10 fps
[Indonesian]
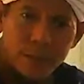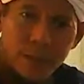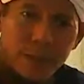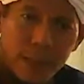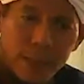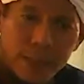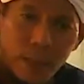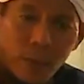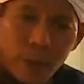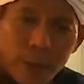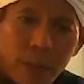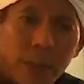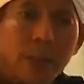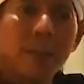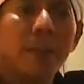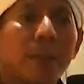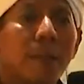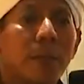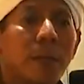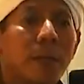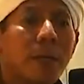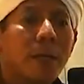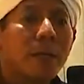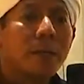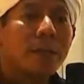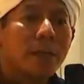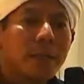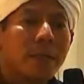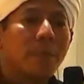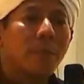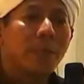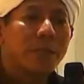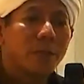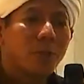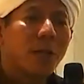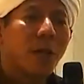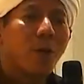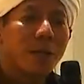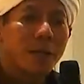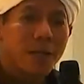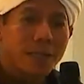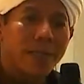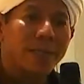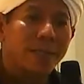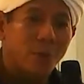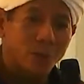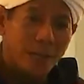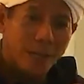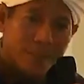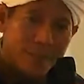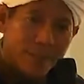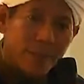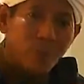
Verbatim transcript: saya cari tahu orangnya eh ternyata apa Ternyata yang membayarnya itu adalah orang kaya yang ada di kota Aden. Dia itu